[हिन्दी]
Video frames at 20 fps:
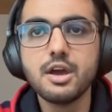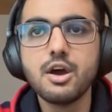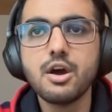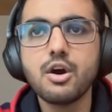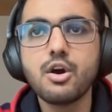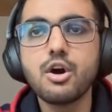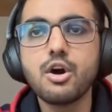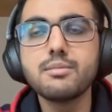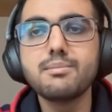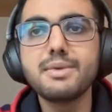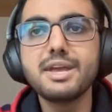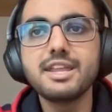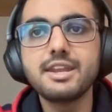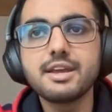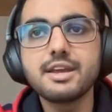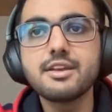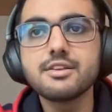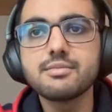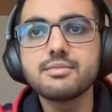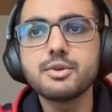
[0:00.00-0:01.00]
और मेरे
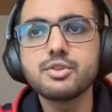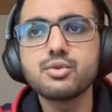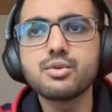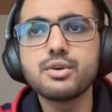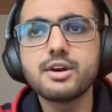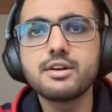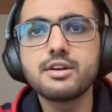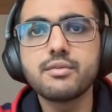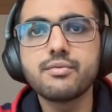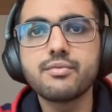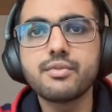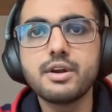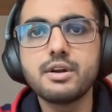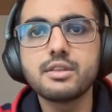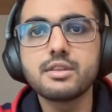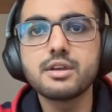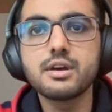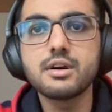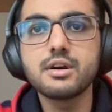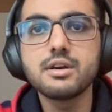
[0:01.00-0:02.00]
केस में थोड़ा
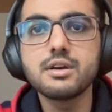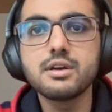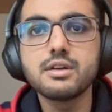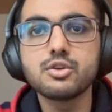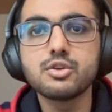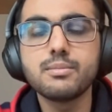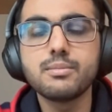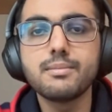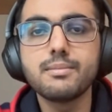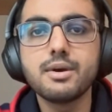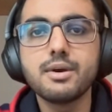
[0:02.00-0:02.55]
डिफरेंट था तो